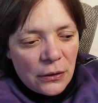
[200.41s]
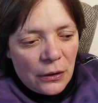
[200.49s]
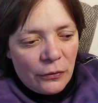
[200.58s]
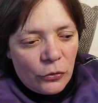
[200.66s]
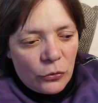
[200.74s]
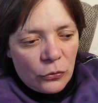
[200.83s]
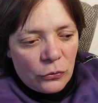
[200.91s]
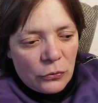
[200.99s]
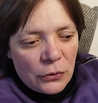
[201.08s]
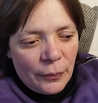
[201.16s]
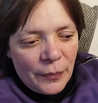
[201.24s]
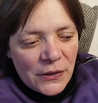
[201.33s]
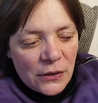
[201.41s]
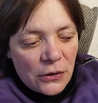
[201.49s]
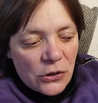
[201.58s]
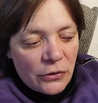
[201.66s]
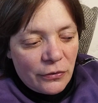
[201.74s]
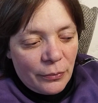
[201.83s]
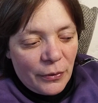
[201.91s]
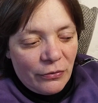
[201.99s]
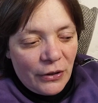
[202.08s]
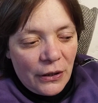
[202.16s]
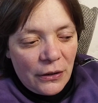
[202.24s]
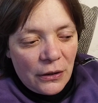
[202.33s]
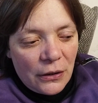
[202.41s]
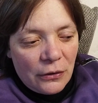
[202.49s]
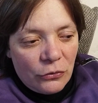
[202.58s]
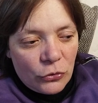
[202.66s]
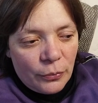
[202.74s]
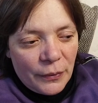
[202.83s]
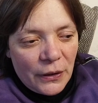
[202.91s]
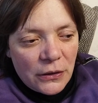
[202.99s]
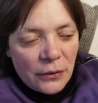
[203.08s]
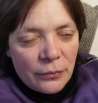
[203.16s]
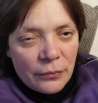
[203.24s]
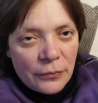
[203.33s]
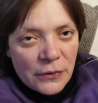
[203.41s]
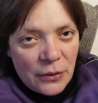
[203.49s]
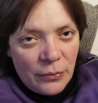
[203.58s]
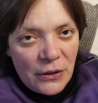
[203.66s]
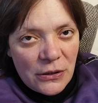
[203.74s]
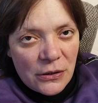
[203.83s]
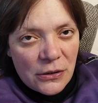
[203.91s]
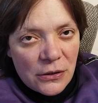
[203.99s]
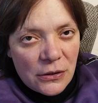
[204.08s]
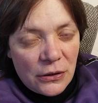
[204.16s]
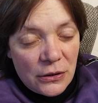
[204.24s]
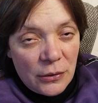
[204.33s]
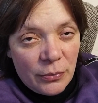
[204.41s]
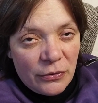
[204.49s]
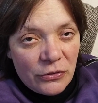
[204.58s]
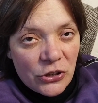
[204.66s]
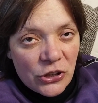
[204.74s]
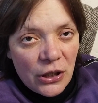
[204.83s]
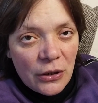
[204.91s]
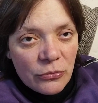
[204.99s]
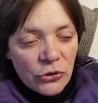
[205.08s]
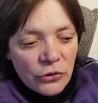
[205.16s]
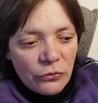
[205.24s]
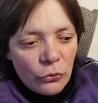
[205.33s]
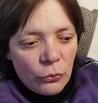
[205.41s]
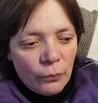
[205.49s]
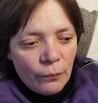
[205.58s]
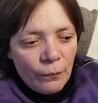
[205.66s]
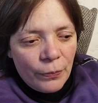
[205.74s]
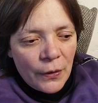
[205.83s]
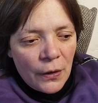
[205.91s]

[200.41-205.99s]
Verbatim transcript: Я говорю, ну, написано же в объявлении, вот платим за месяц и типа въезжаем, живем.